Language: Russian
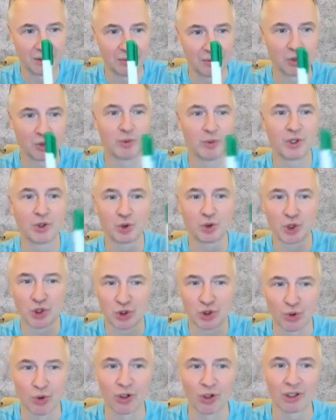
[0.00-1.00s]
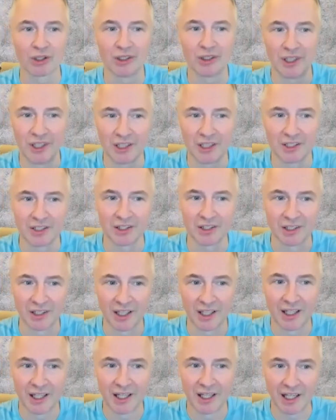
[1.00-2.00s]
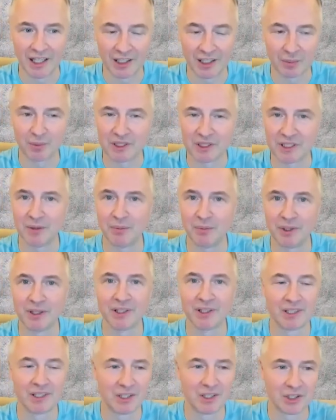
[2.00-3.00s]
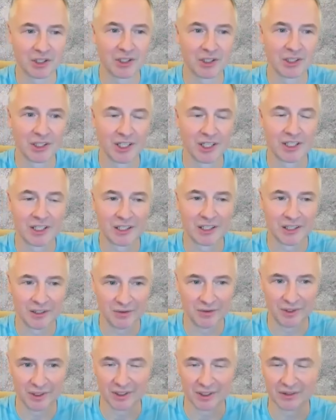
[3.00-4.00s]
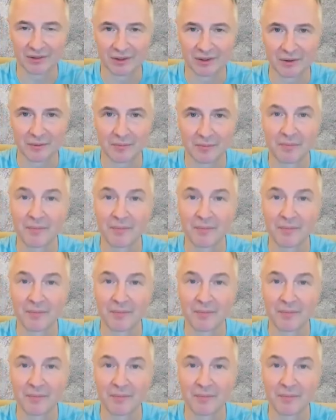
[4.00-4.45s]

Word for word: потом их уже 40, 30, да, и это постепенное снижение количества конфликтов.